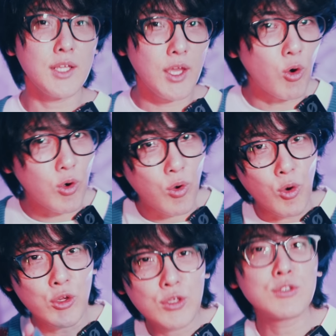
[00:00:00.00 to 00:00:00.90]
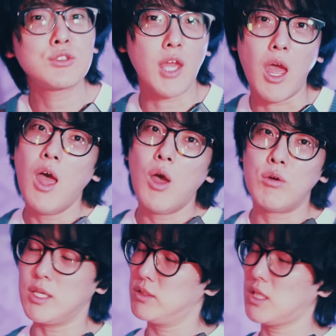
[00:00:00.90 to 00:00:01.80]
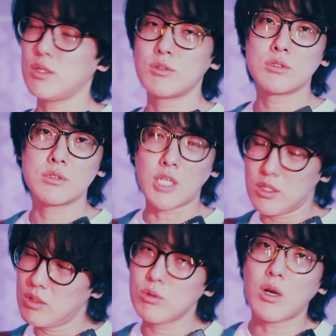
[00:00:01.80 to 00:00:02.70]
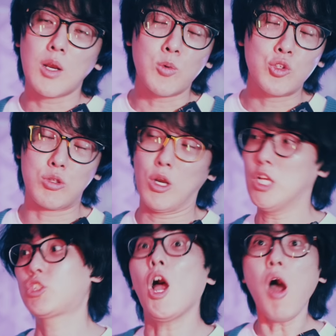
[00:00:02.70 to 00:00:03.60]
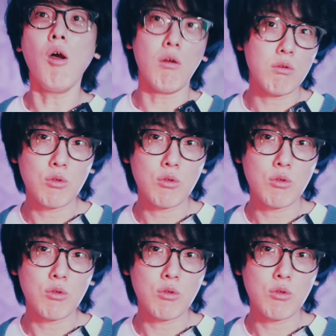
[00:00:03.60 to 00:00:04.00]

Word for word: ね、本購入してうけつさんのチャンネルとかにも行ったらいいんちゃうん。